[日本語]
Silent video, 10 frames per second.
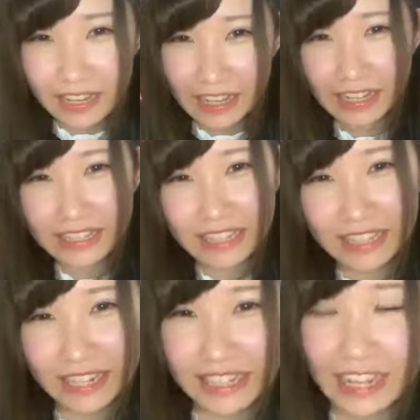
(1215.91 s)
蚊に刺
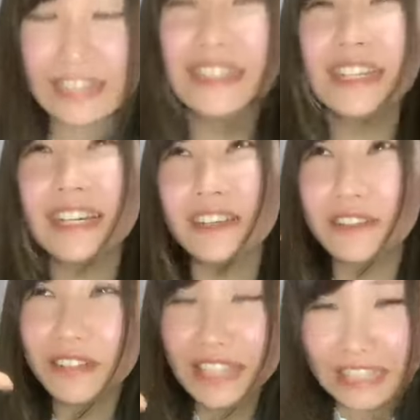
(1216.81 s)
されたえ
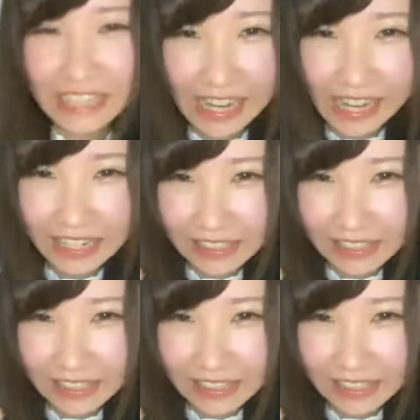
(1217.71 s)
今季いち早